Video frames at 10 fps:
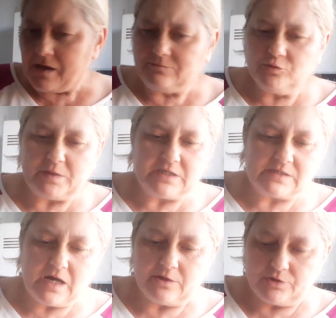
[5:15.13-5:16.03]
Ну,
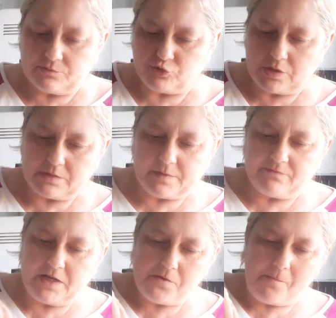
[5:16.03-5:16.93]
потаскал он нам что-то
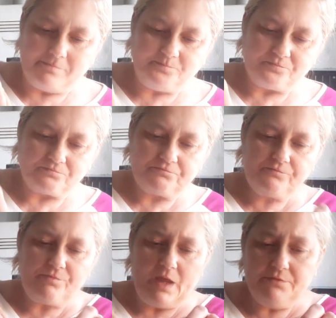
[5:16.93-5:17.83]
отправлять.
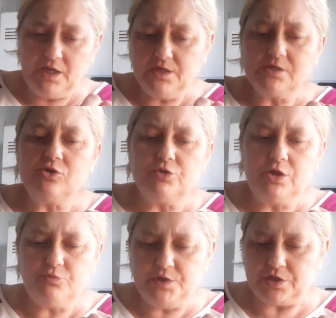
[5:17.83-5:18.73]
Не, есть
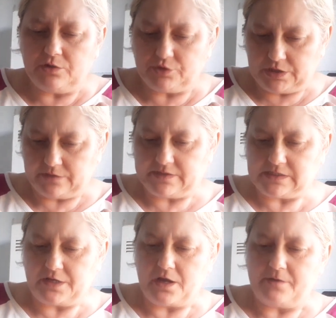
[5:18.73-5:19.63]
люди-любители вот этого
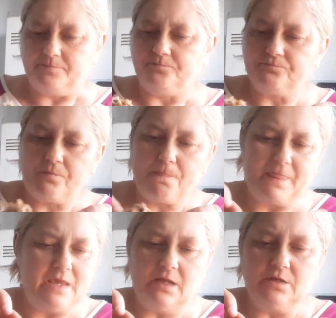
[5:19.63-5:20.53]
старья.
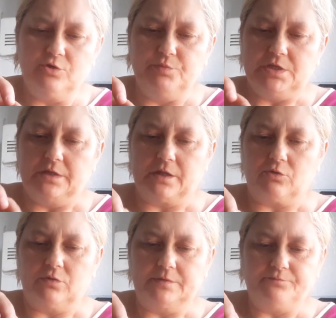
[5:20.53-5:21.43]
Я не любитель
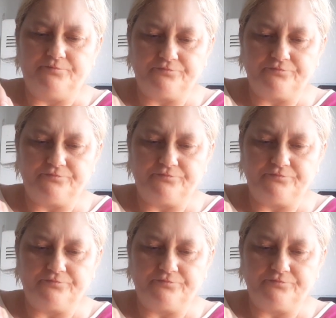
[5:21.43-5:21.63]
такого.